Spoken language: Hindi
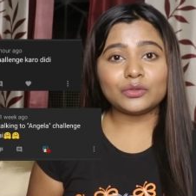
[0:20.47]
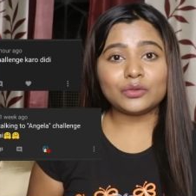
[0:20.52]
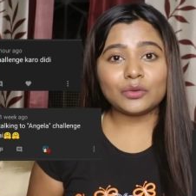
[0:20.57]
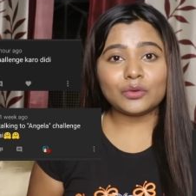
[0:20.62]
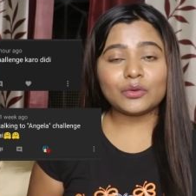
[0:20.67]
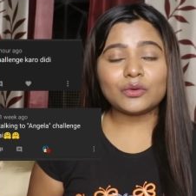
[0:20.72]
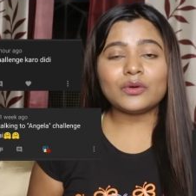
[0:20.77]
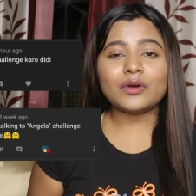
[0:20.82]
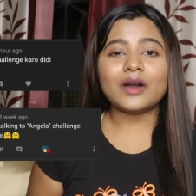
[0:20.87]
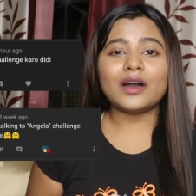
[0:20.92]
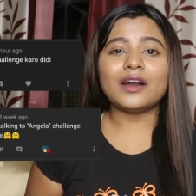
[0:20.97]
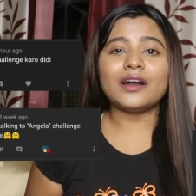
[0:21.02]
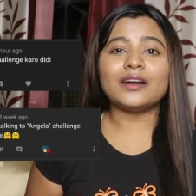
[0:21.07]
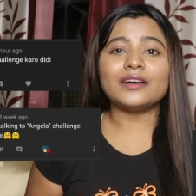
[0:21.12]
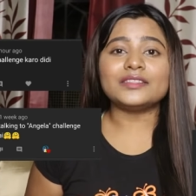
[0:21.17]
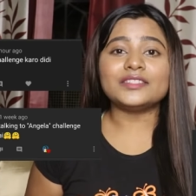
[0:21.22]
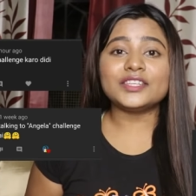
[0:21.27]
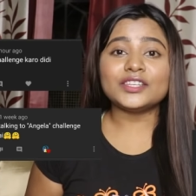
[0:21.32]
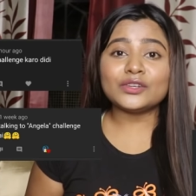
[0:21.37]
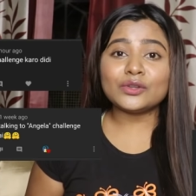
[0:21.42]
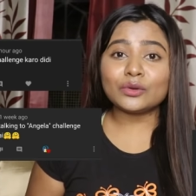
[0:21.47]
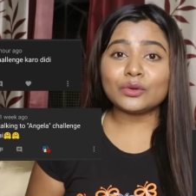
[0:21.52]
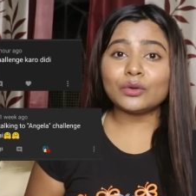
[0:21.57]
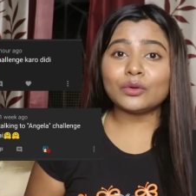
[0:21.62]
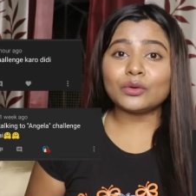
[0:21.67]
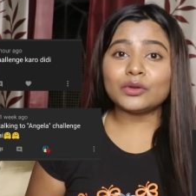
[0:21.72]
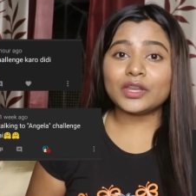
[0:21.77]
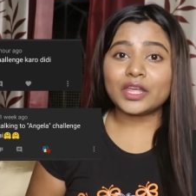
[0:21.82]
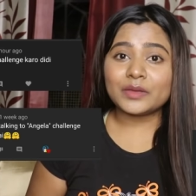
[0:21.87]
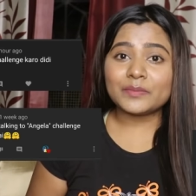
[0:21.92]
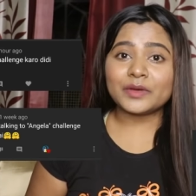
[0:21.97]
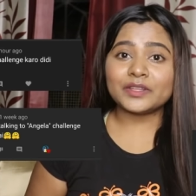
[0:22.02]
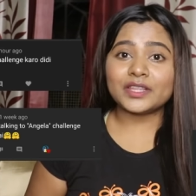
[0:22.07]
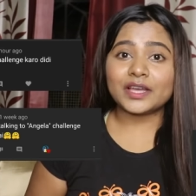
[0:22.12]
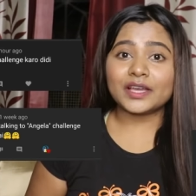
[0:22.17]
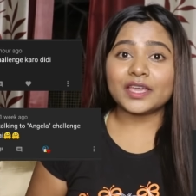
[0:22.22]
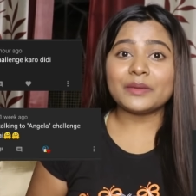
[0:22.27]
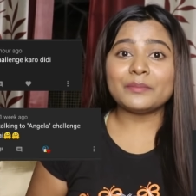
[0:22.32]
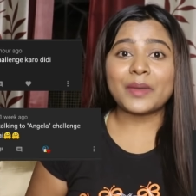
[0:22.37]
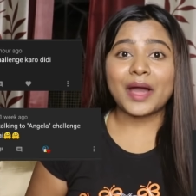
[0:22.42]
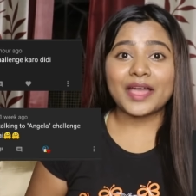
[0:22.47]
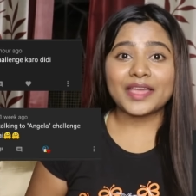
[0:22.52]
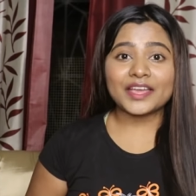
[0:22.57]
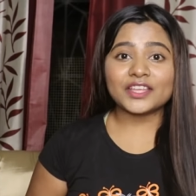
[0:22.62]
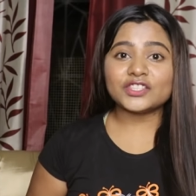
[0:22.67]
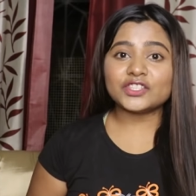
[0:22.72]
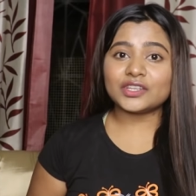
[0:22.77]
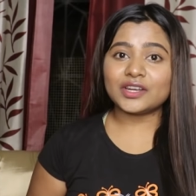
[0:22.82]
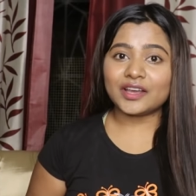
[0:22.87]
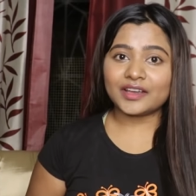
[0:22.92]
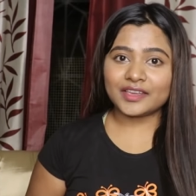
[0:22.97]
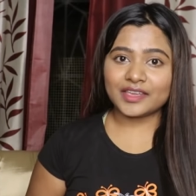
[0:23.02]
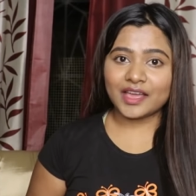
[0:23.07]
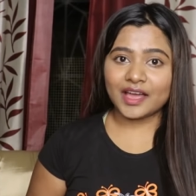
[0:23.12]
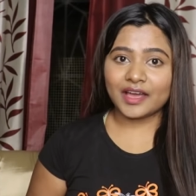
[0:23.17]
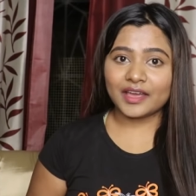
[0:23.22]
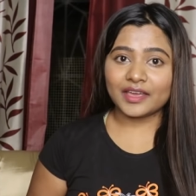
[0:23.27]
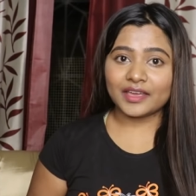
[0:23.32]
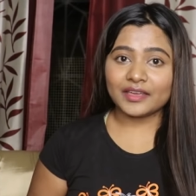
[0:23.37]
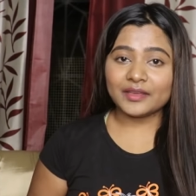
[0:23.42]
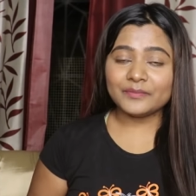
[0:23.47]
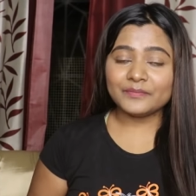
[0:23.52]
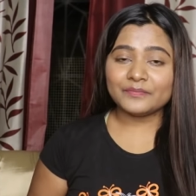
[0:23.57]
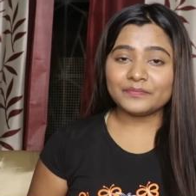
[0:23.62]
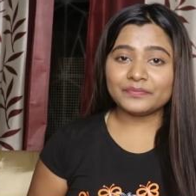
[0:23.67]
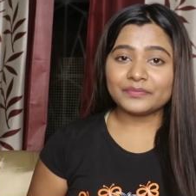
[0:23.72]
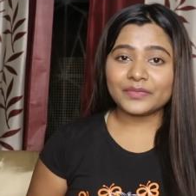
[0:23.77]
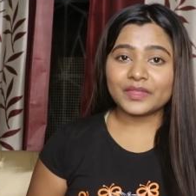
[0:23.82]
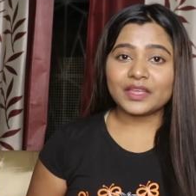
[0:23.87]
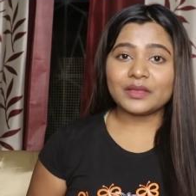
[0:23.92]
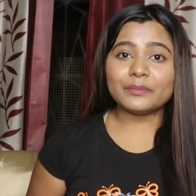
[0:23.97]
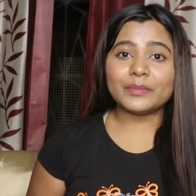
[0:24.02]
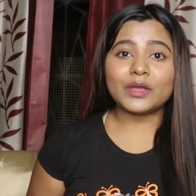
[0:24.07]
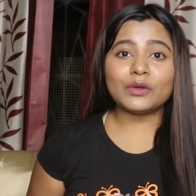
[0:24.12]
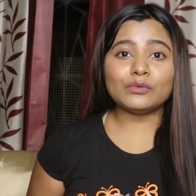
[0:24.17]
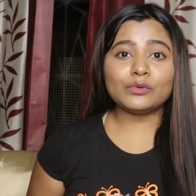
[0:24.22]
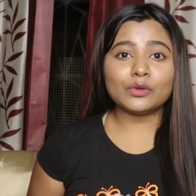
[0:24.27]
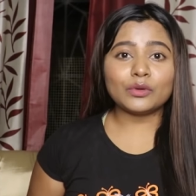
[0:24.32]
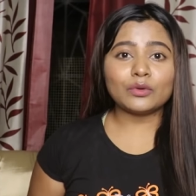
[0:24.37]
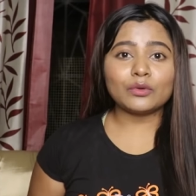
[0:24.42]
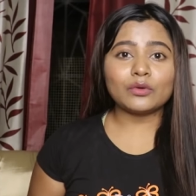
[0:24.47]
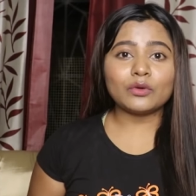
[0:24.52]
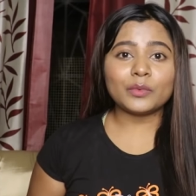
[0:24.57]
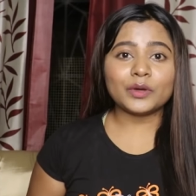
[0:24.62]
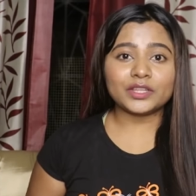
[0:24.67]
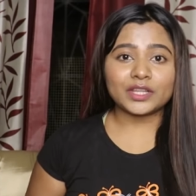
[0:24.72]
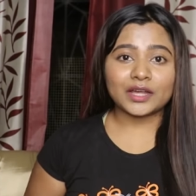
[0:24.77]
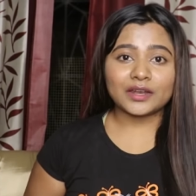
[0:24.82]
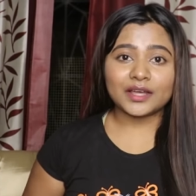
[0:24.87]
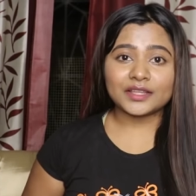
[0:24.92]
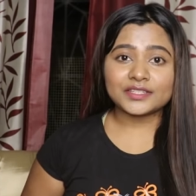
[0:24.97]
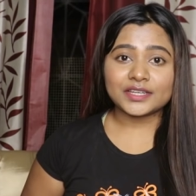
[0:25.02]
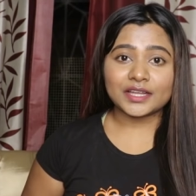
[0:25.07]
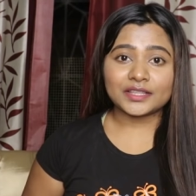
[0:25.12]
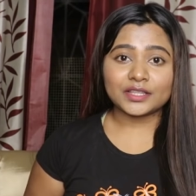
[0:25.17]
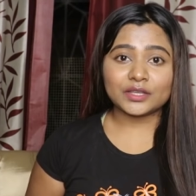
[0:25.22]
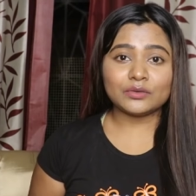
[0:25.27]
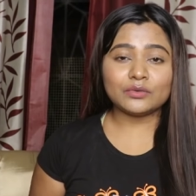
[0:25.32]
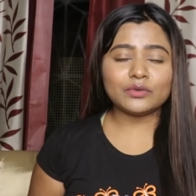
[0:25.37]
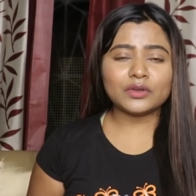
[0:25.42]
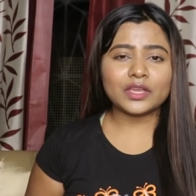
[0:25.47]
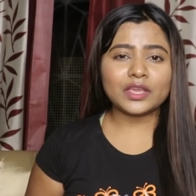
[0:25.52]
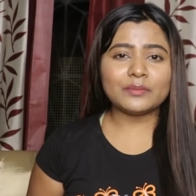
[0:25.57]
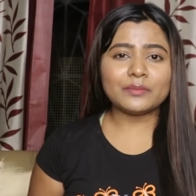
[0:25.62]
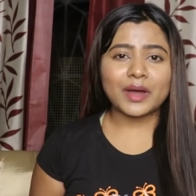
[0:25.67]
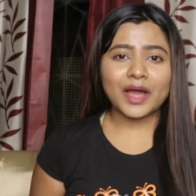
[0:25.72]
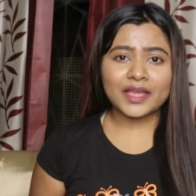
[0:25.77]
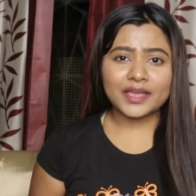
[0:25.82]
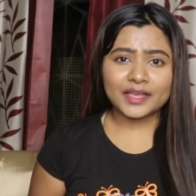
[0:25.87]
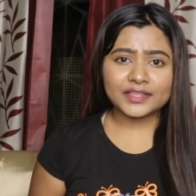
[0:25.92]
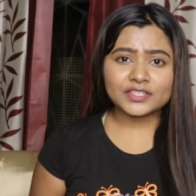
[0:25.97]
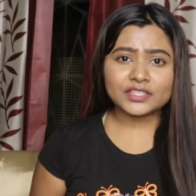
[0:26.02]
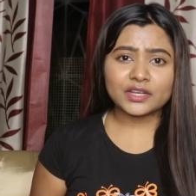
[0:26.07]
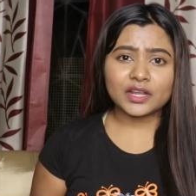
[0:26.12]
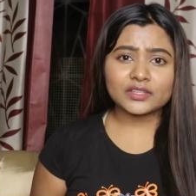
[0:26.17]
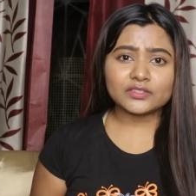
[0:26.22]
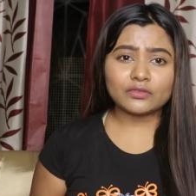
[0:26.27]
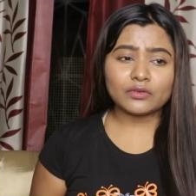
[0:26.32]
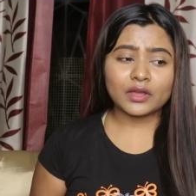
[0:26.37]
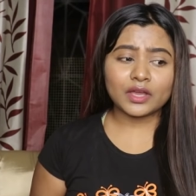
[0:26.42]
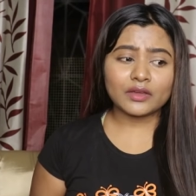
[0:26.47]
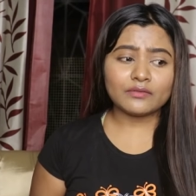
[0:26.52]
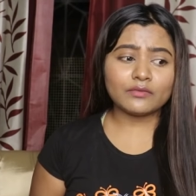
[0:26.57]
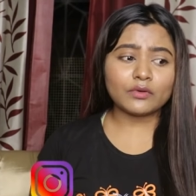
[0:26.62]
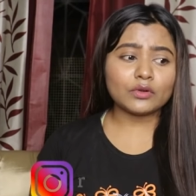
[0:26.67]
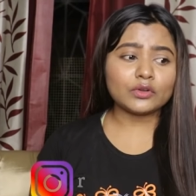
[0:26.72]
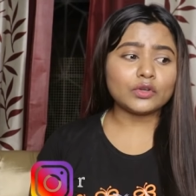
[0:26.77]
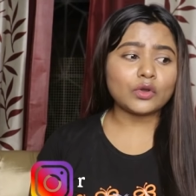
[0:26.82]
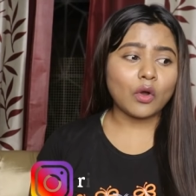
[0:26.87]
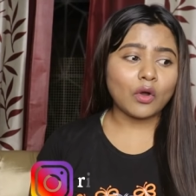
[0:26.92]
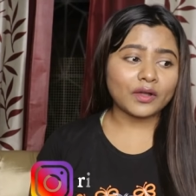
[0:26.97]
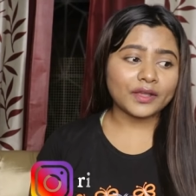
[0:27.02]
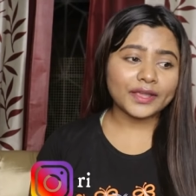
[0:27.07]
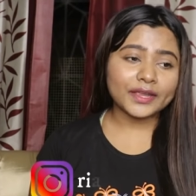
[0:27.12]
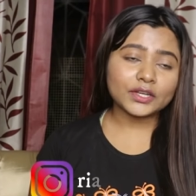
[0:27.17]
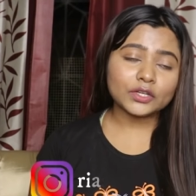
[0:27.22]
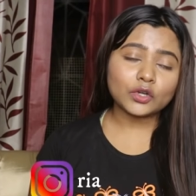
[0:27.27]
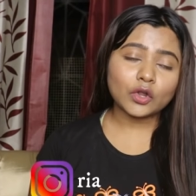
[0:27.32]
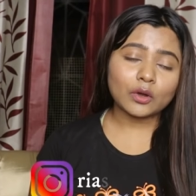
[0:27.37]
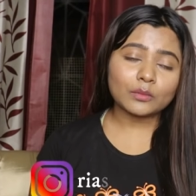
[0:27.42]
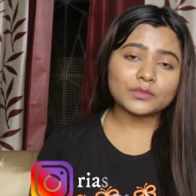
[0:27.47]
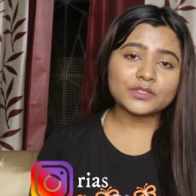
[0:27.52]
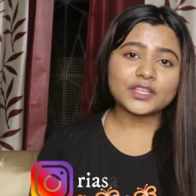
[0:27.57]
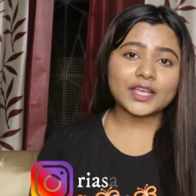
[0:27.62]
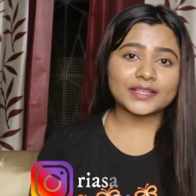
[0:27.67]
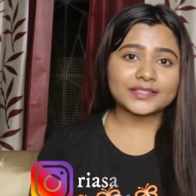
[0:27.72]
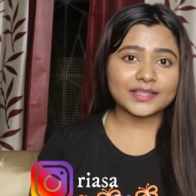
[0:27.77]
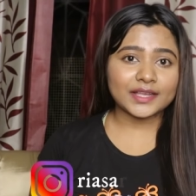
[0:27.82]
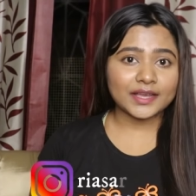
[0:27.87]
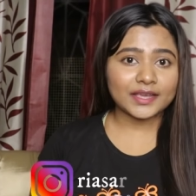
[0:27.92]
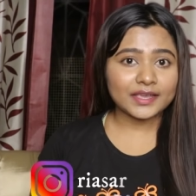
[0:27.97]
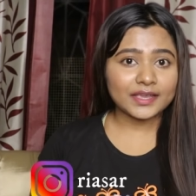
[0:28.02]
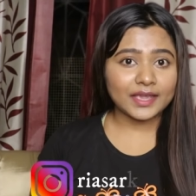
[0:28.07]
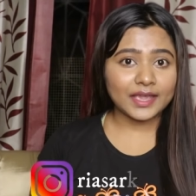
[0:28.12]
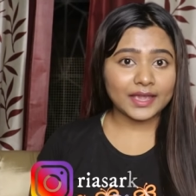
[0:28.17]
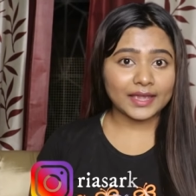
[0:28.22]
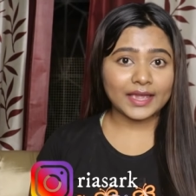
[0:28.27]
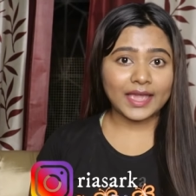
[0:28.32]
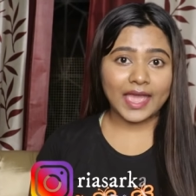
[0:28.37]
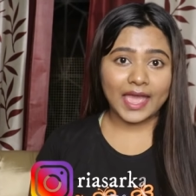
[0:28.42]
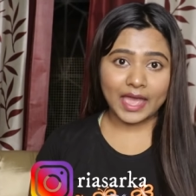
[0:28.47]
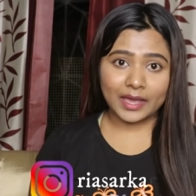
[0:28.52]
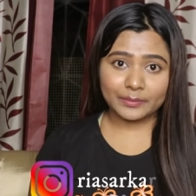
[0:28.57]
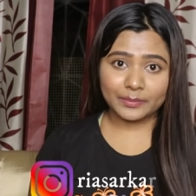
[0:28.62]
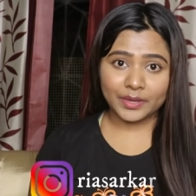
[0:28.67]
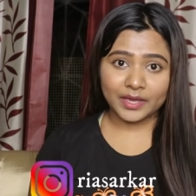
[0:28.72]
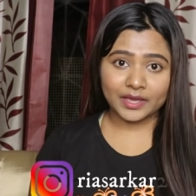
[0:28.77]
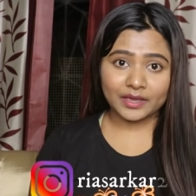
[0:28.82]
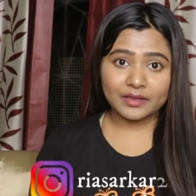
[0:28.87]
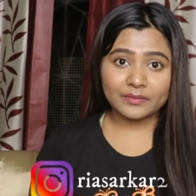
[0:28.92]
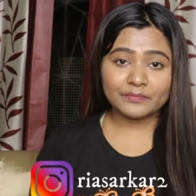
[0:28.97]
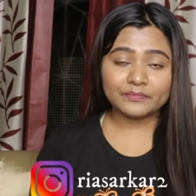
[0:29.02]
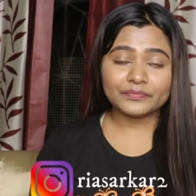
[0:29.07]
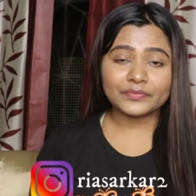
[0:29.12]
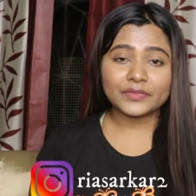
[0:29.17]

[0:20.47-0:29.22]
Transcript: तो जिन लोगों को नहीं पता कि माई अंजला क्या है मैं उन लोगों को बताना चाहती हूँ कि माई अंजला जो है वो टॉकिंग टॉम जैसा ही एक ऐप है